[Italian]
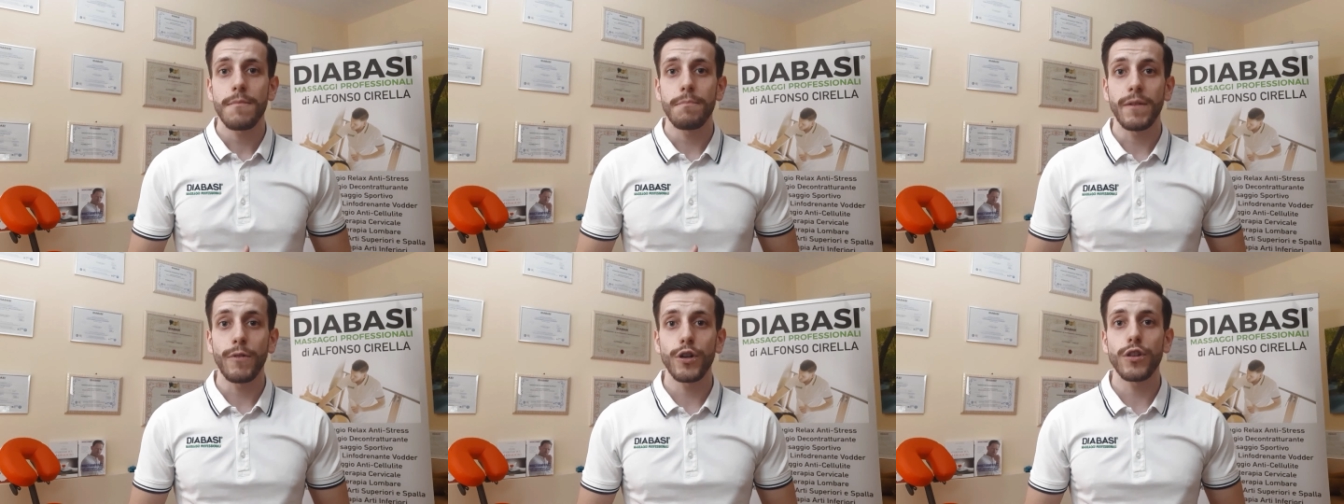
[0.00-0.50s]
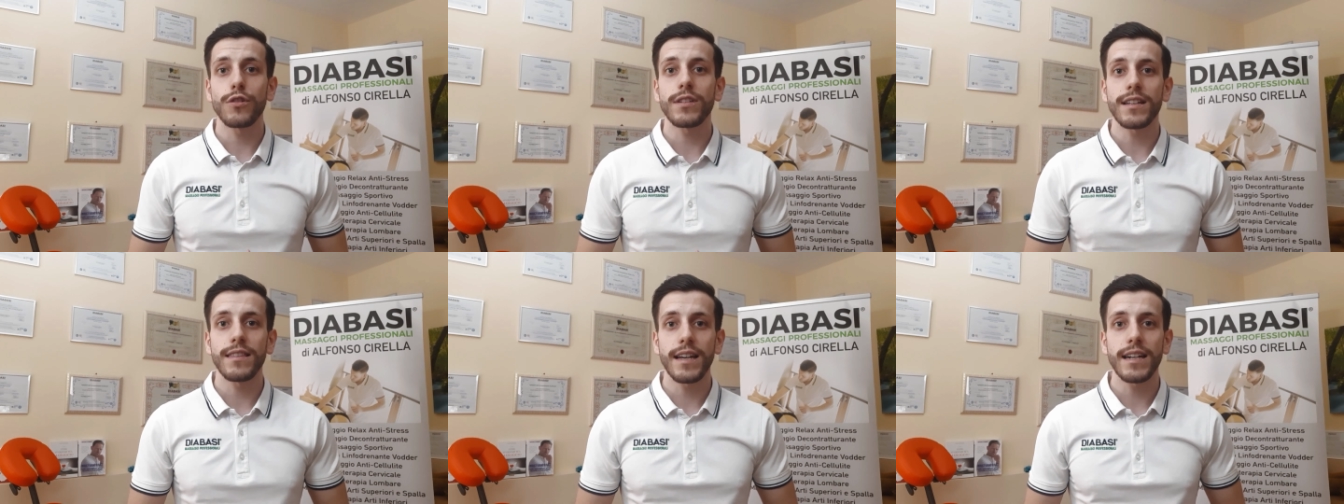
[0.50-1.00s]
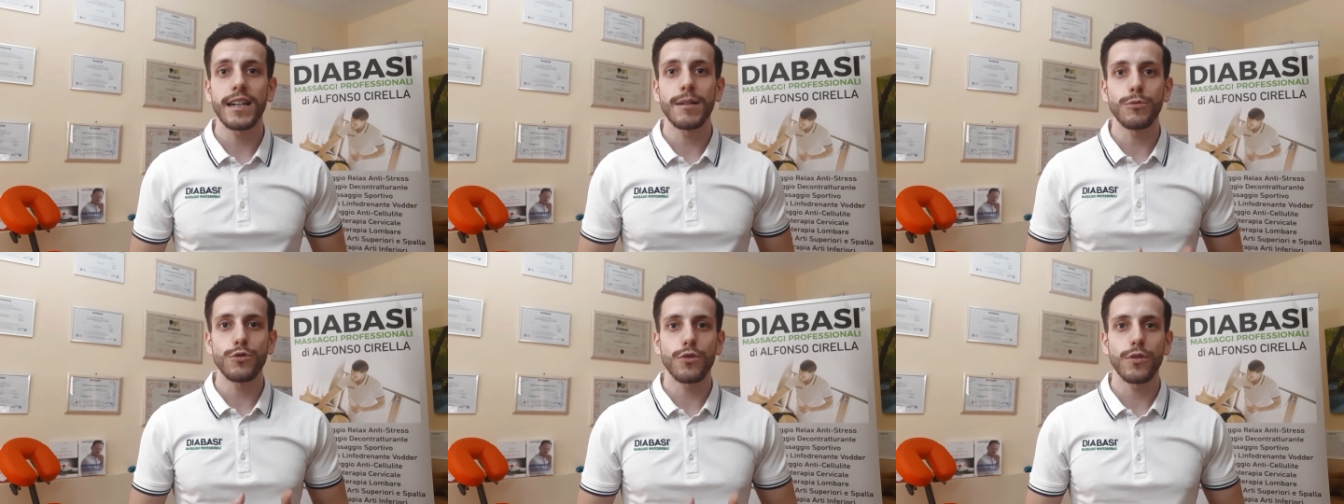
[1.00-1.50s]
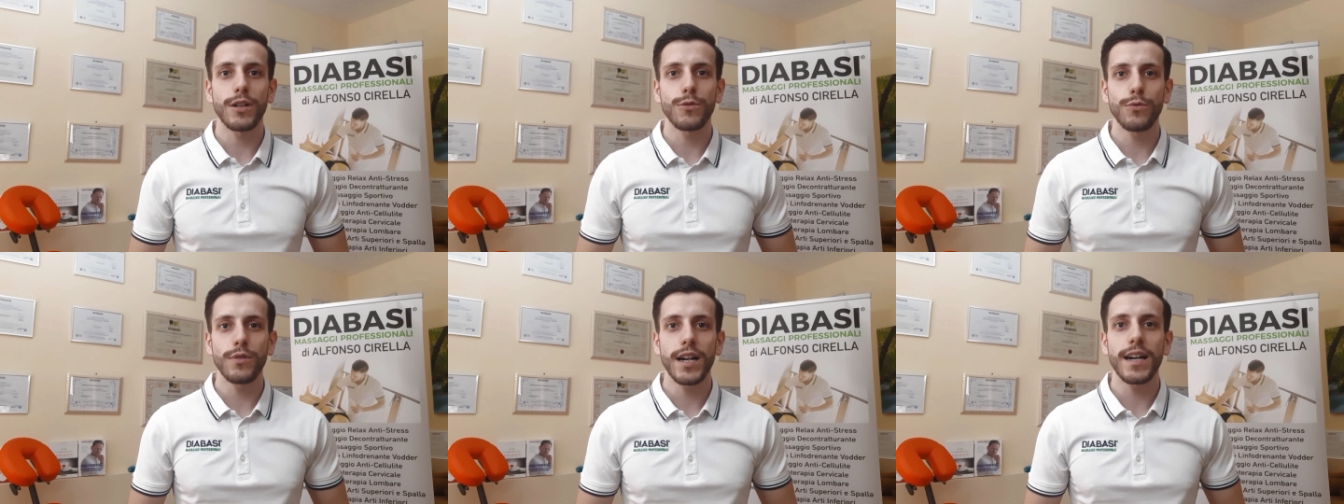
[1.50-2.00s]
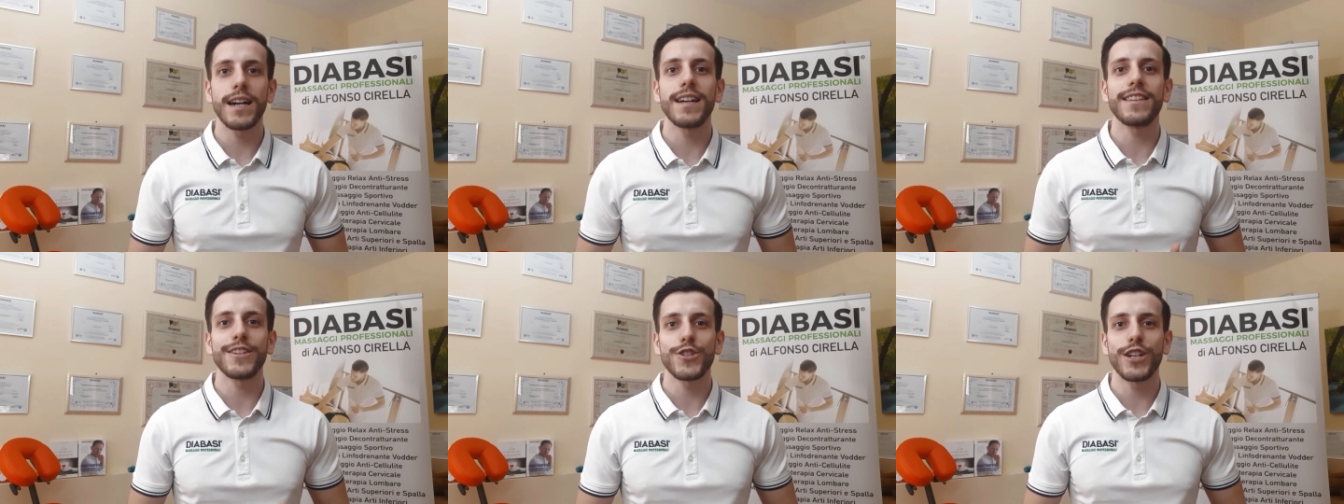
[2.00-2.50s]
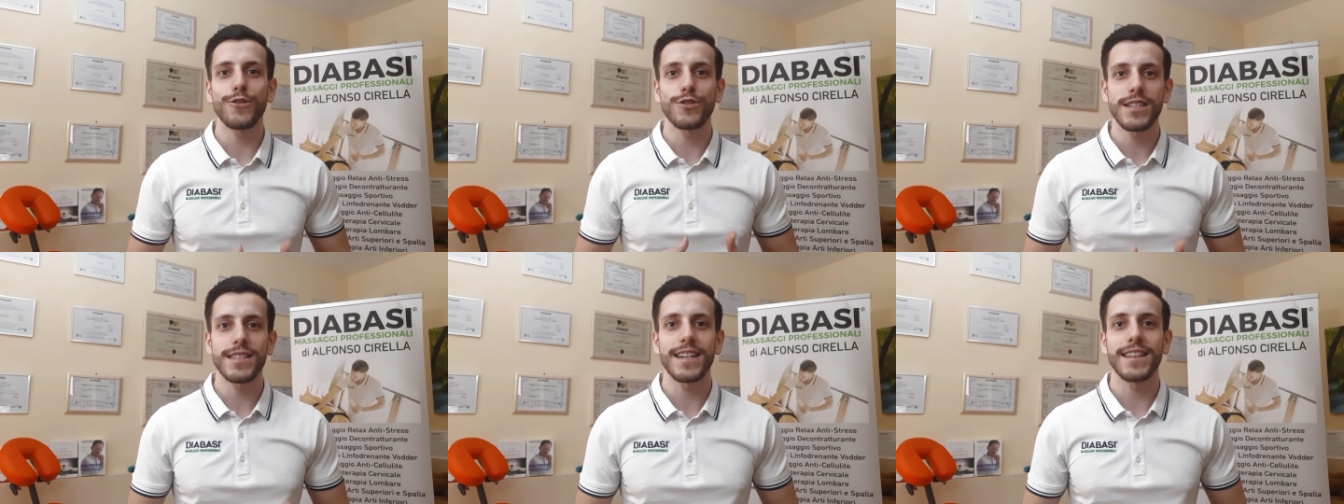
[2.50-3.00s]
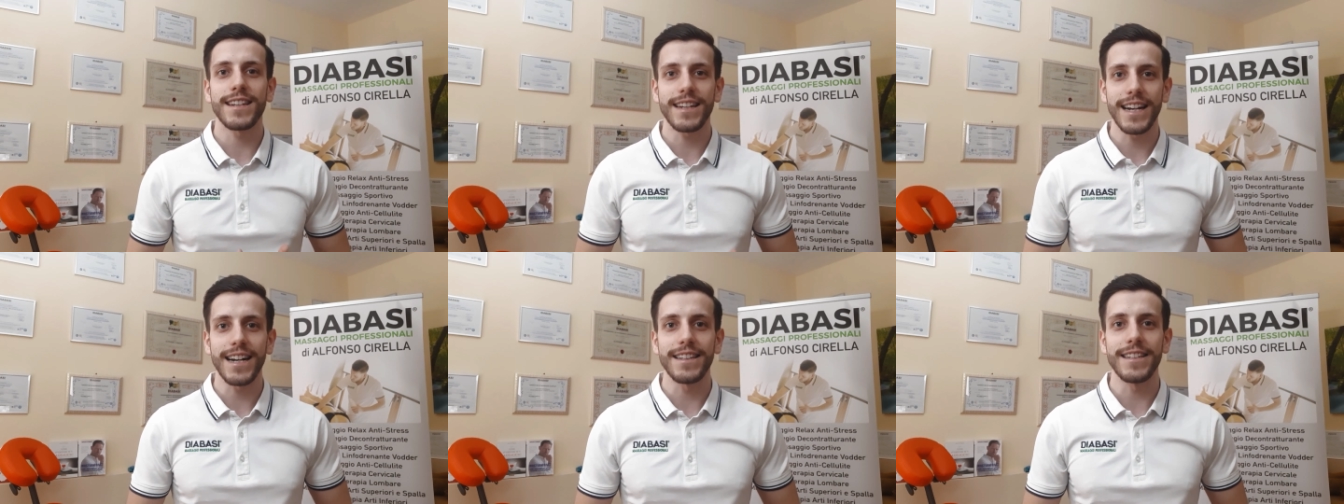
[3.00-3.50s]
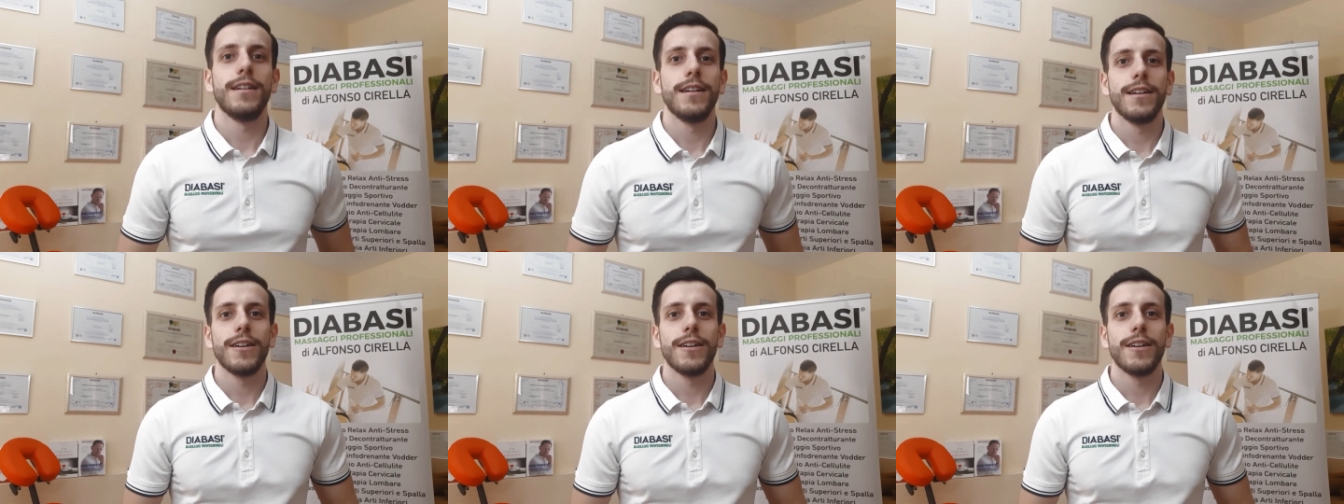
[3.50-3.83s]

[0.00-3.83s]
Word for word: ma vogliono trattare la muscolatura a 360 gradi.